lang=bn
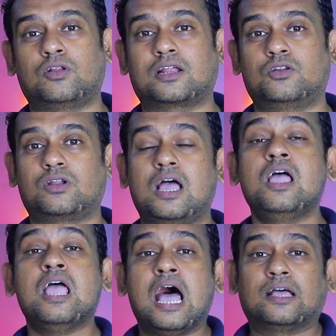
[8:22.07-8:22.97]
ভালো লাগলো না
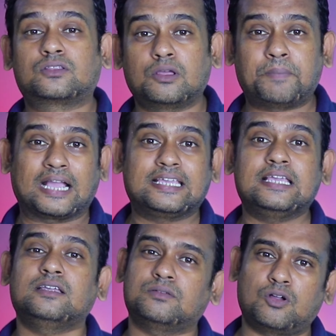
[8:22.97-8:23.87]
তো
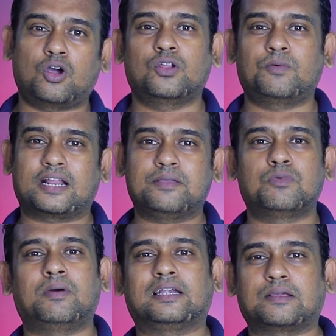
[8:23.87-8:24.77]
বাকি অল ওভার এই
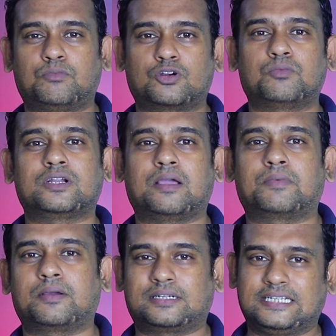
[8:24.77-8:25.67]
মোবাইলটা মোটামুটি
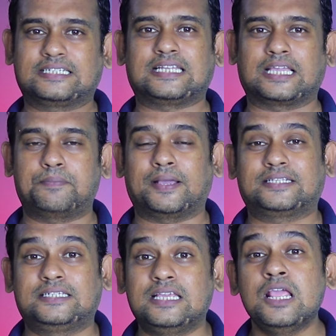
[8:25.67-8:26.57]
আমরা ঠিকঠাকই
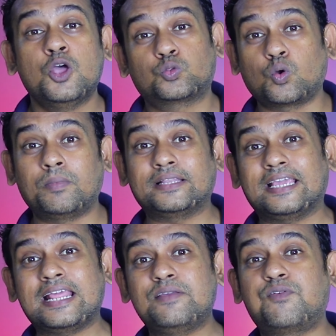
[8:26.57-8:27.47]
পাচ্ছি
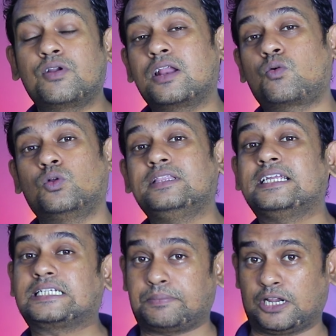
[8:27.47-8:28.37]
তোমাদের এই ফোনের কোন
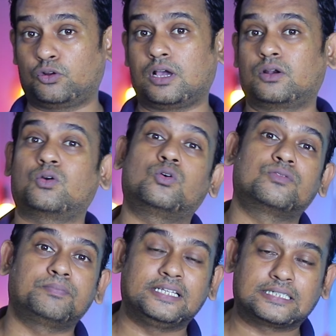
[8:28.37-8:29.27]
দিকটা ভালো লাগলো
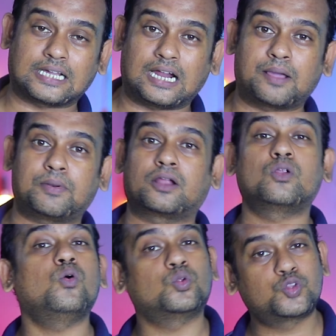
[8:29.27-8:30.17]
কোন দিকটা খারাপ
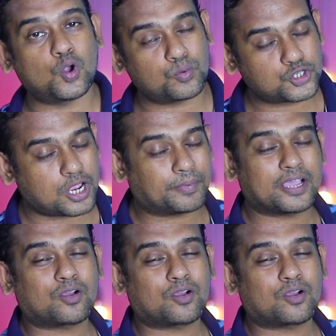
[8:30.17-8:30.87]
লাগলো অতি অবশ্যই